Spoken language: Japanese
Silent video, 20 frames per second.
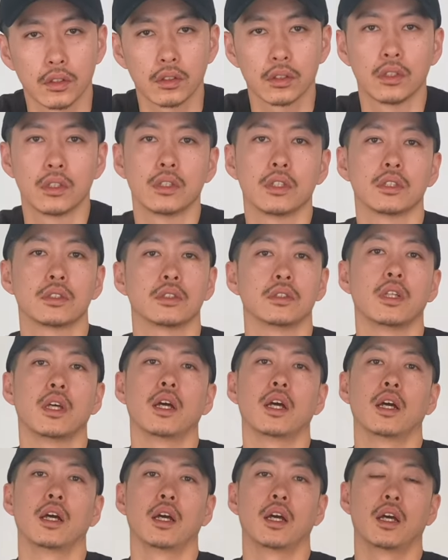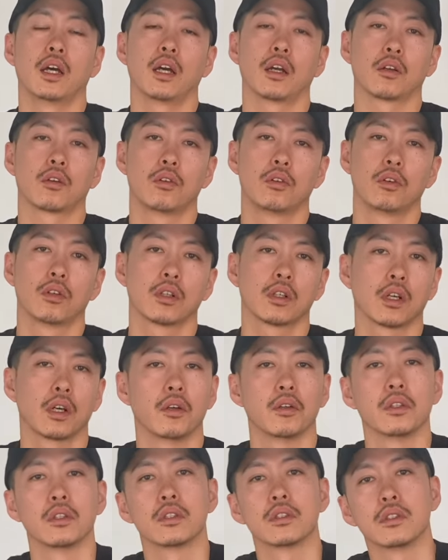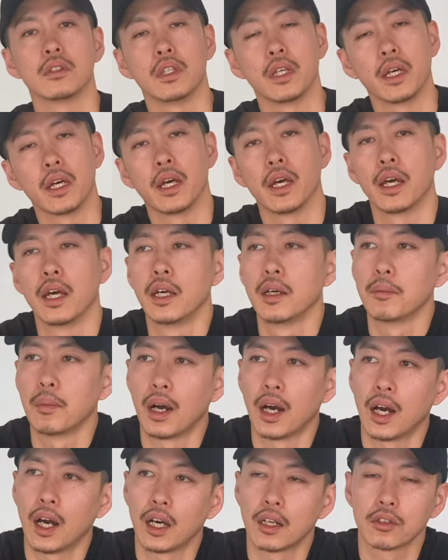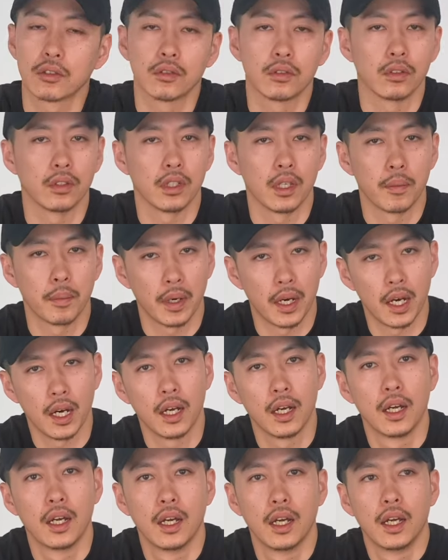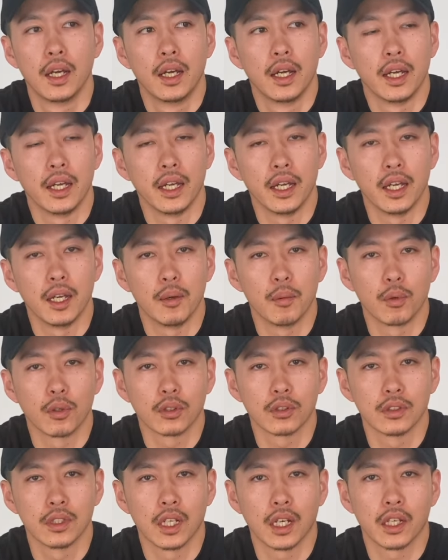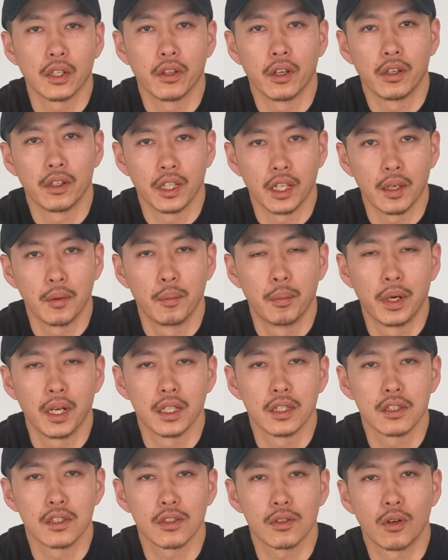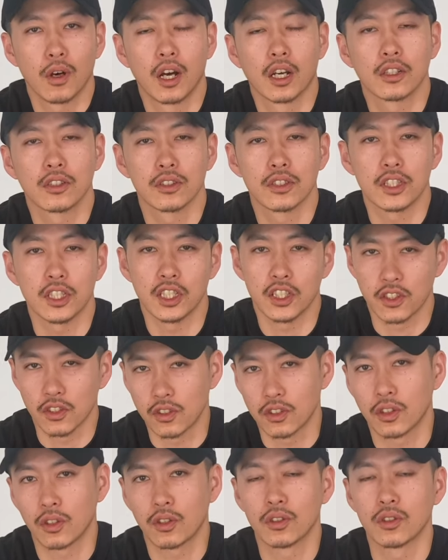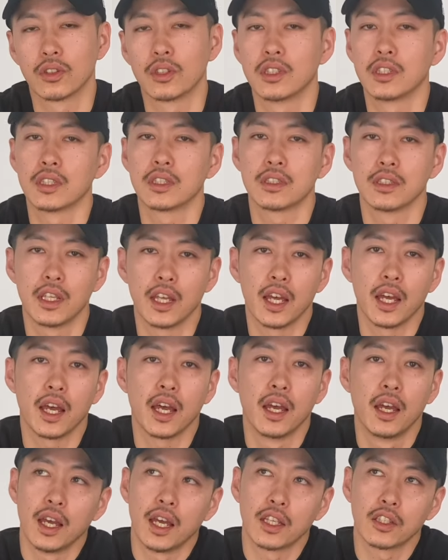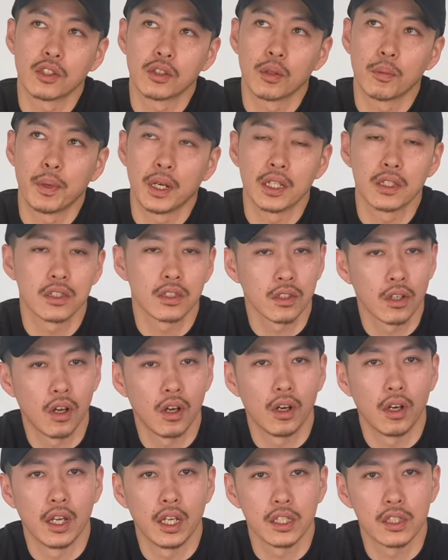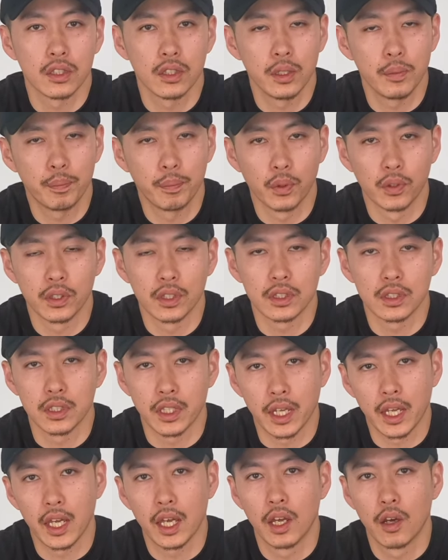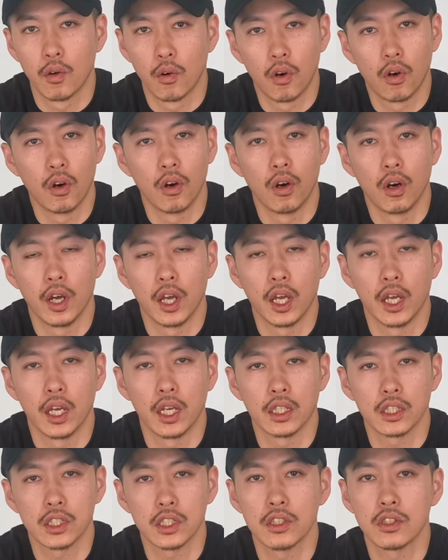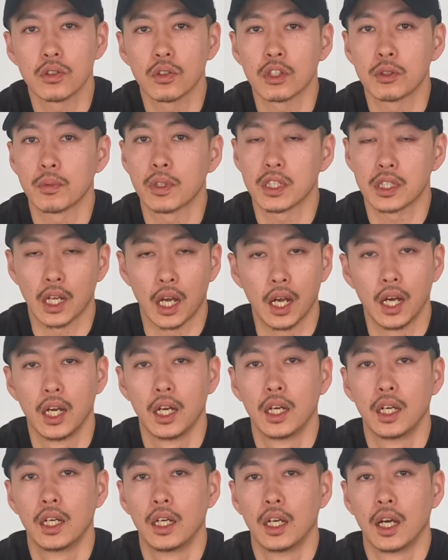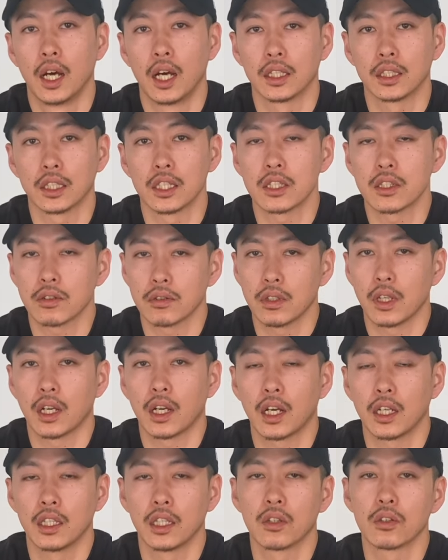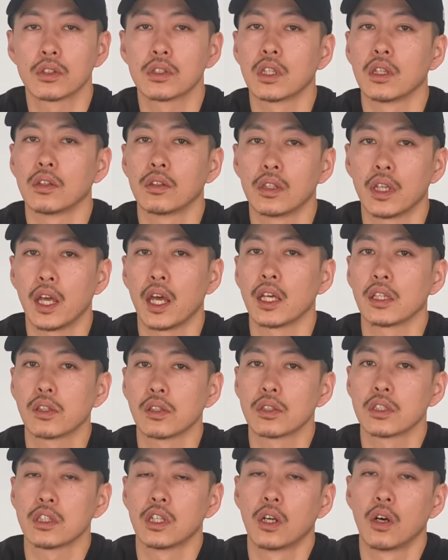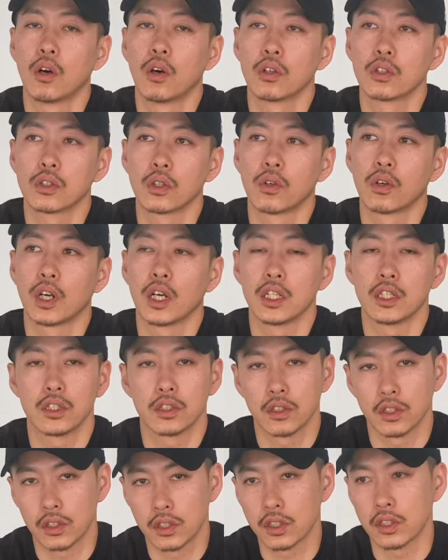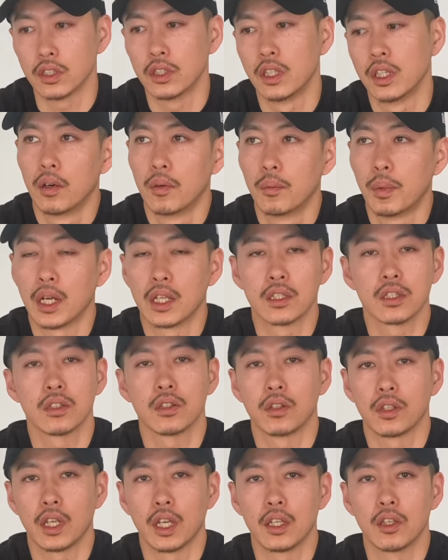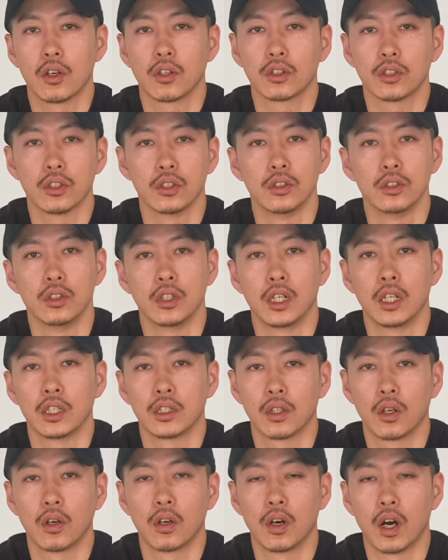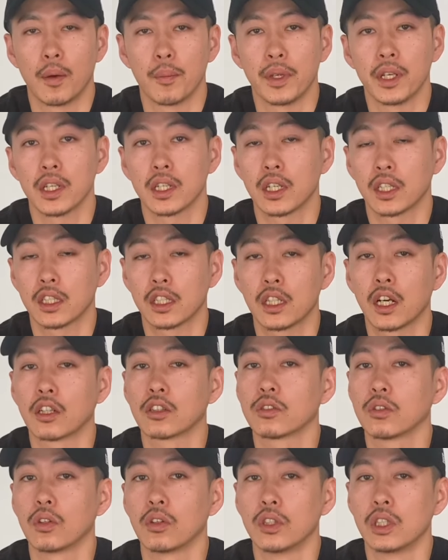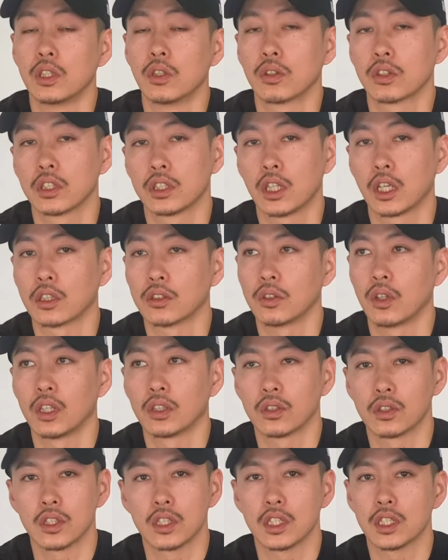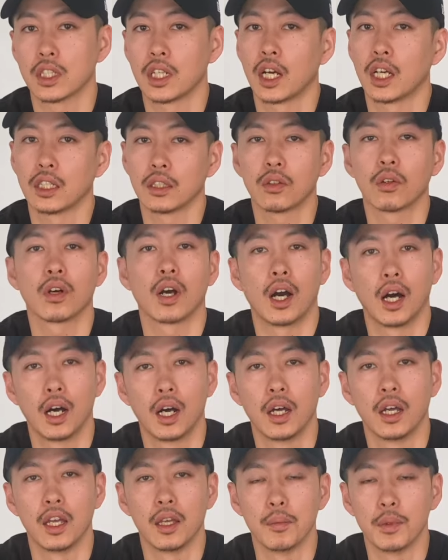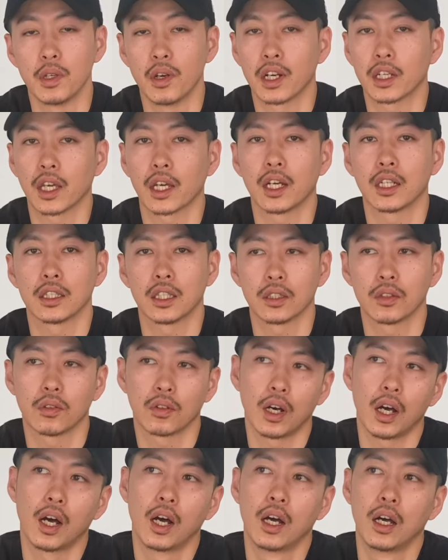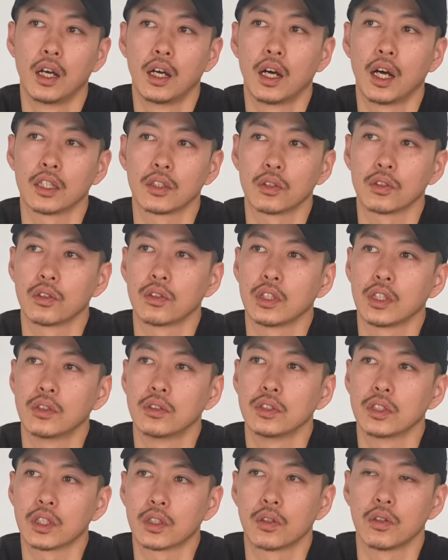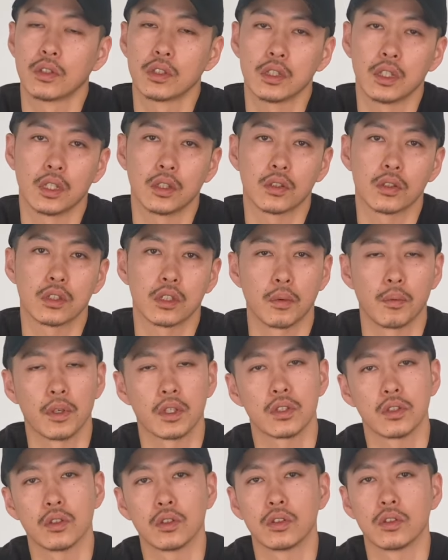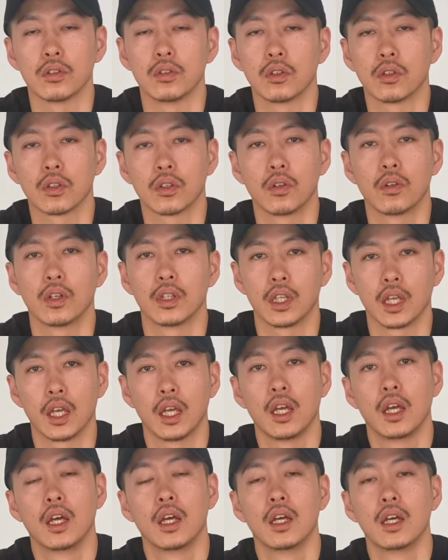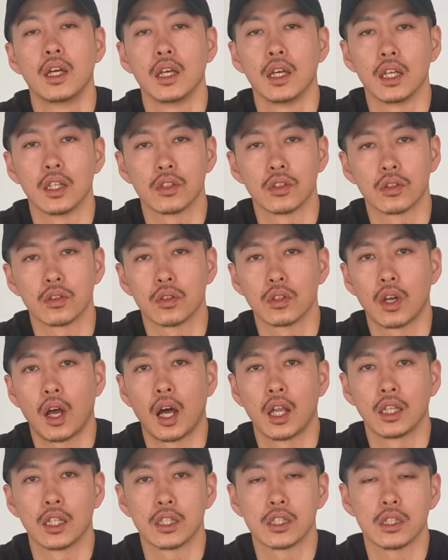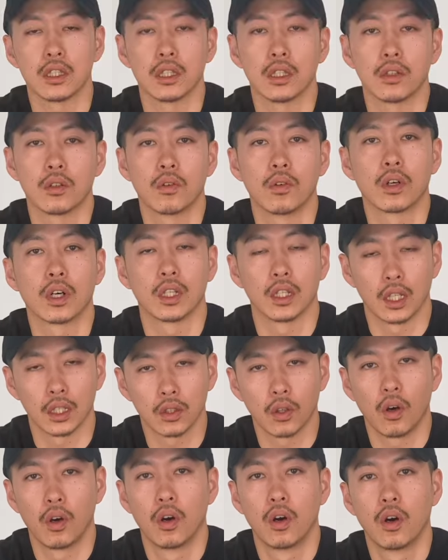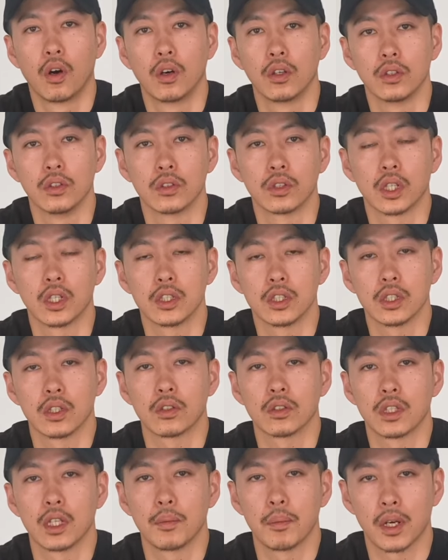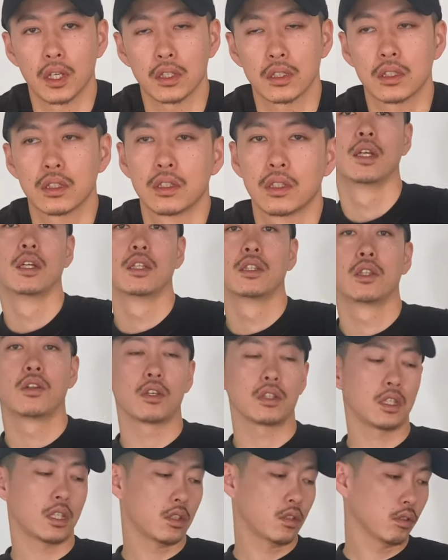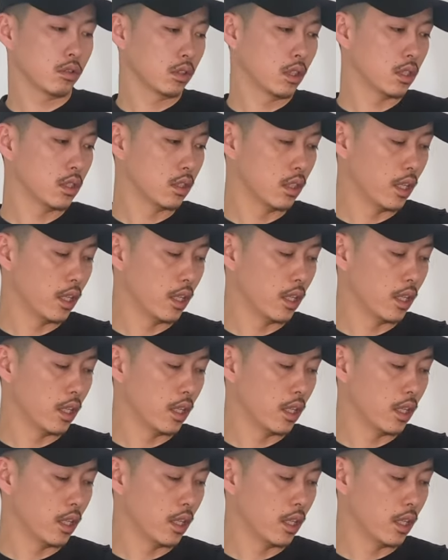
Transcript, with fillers: ことでですね、えー、今回はですね、まあ、春といえば、えー、僕の中ではねバンズを履くシーズンということでですね、えー、ちょっとバンズの、えー、スリッポンですねを、えー、新調しました。新しくね買い直したのでそちらを紹介しつつ、バンズのねよく言う、えっとアメリカ企画と日本企画のあと違いとか、えー、見分け方とか、あとどんな風にコーディネートしてますよというのを今日はね、えー、ちょっと話していこうかなという感じでございます。では早速です